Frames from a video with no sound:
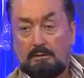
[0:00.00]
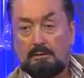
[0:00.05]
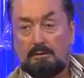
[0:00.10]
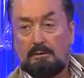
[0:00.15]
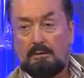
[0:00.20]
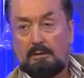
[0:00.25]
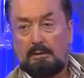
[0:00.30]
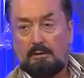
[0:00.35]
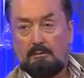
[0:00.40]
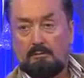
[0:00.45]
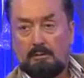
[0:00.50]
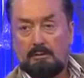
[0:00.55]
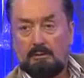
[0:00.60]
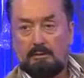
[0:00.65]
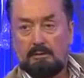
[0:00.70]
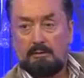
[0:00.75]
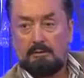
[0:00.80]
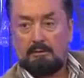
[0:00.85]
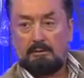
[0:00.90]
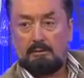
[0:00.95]
İyi
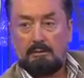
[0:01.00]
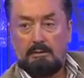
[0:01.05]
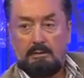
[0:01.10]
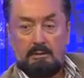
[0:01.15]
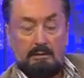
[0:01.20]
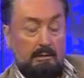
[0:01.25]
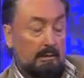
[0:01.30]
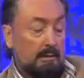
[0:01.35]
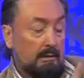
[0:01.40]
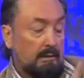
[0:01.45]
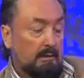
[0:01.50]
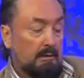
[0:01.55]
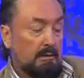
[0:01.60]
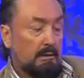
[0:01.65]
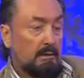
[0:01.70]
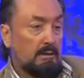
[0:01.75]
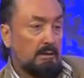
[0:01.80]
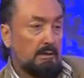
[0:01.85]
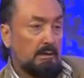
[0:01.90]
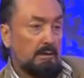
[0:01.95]
aranmadı.
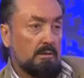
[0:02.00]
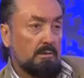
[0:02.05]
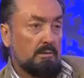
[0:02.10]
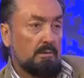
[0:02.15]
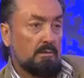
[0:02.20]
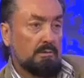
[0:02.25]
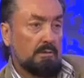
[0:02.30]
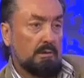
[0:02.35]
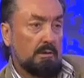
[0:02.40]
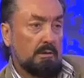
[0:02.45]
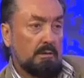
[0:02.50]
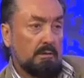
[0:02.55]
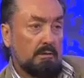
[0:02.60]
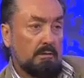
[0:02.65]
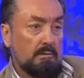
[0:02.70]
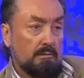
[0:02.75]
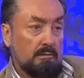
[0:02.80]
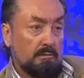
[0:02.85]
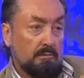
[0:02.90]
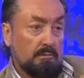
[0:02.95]
İncil'in
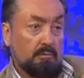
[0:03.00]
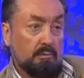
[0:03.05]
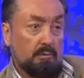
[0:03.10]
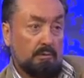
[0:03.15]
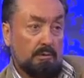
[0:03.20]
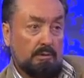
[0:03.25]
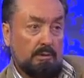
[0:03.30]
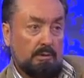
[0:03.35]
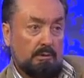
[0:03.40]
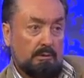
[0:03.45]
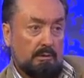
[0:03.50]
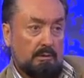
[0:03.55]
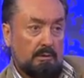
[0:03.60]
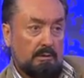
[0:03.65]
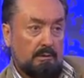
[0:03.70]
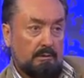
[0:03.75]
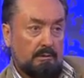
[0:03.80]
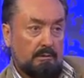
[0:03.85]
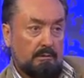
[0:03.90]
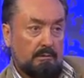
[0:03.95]
orijinali bulunacak
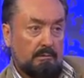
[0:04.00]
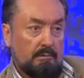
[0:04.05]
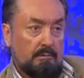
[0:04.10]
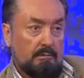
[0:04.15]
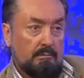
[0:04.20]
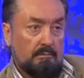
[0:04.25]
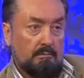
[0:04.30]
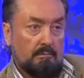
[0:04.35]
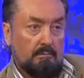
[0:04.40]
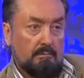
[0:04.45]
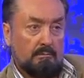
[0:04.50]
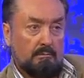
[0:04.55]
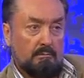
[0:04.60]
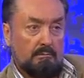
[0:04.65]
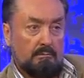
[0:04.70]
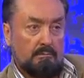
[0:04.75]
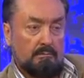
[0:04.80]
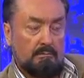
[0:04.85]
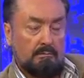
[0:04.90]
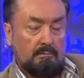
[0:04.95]
daha.
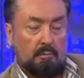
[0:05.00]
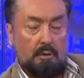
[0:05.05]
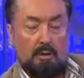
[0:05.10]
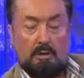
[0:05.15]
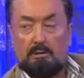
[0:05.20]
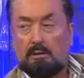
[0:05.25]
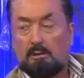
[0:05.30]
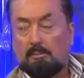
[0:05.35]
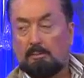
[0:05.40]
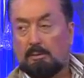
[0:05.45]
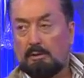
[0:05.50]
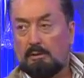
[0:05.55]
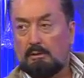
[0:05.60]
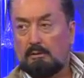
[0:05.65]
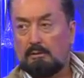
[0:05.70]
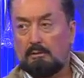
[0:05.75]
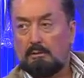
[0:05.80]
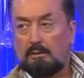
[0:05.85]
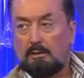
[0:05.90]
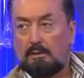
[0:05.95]
Dağ tepe
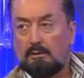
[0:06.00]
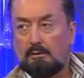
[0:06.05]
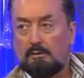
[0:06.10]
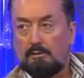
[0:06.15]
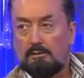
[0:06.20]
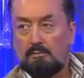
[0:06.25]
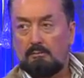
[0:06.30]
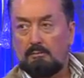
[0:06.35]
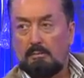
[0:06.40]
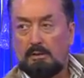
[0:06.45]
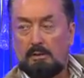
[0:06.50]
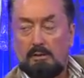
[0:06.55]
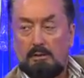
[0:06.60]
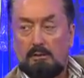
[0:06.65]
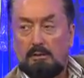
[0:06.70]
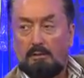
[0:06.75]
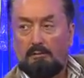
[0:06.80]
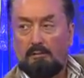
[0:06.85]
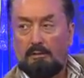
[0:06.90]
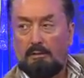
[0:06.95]
aralar kardeş,
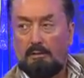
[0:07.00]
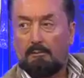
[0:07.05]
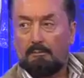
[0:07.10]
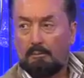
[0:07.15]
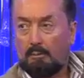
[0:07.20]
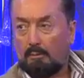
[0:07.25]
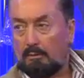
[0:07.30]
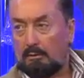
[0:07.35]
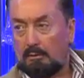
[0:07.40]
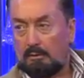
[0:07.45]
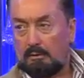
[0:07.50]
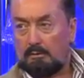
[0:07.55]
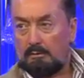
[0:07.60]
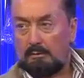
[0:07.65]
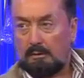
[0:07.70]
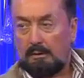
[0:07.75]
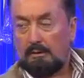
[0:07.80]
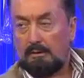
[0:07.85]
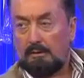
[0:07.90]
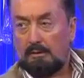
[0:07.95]
mağaralar falan hep dolu ya.
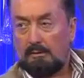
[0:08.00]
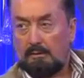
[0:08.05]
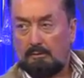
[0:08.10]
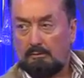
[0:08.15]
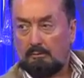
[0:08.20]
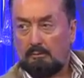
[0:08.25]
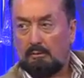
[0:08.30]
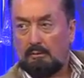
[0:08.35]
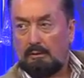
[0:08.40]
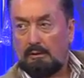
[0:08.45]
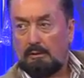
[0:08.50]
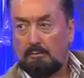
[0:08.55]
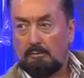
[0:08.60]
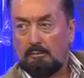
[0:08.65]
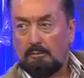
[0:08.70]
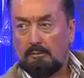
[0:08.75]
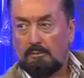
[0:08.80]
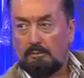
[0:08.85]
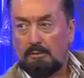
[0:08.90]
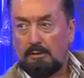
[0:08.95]
Her yer dolu
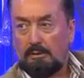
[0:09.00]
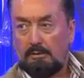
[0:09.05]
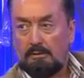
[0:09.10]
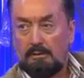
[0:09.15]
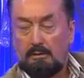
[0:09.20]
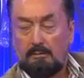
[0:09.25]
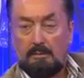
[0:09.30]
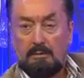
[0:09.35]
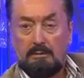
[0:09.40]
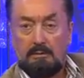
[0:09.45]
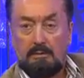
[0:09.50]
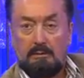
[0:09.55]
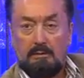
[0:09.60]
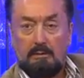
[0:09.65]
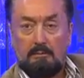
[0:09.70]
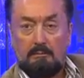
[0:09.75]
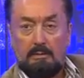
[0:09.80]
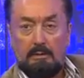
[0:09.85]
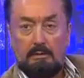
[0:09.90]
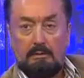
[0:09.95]
yani bu tip şeyler. Zamanında
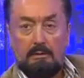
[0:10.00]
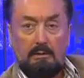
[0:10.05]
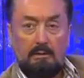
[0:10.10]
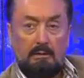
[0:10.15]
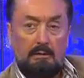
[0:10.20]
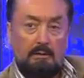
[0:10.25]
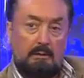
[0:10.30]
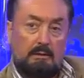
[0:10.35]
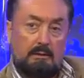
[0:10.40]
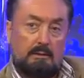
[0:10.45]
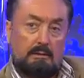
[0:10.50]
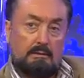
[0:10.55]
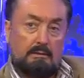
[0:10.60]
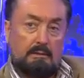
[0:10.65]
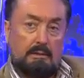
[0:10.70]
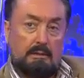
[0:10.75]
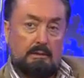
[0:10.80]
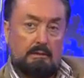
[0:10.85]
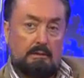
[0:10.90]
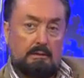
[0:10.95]
adamlar
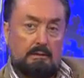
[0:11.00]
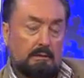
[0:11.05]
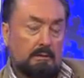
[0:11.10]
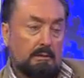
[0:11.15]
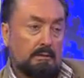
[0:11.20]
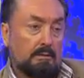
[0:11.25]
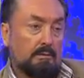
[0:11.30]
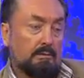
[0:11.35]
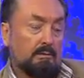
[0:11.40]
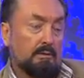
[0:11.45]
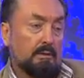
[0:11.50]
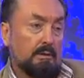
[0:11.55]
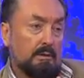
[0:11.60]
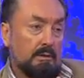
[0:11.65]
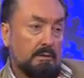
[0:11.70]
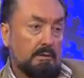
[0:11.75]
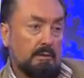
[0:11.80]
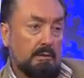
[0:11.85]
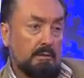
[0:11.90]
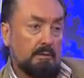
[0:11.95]
çekindikleri için
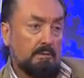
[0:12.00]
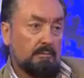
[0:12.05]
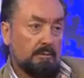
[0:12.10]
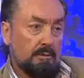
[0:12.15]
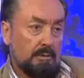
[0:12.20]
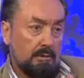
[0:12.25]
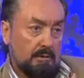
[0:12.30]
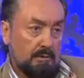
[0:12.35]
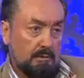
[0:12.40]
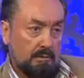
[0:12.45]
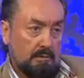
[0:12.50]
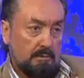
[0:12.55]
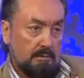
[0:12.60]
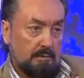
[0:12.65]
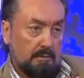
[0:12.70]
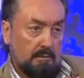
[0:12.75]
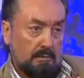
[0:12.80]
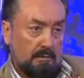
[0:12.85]
oralara saklamışlar.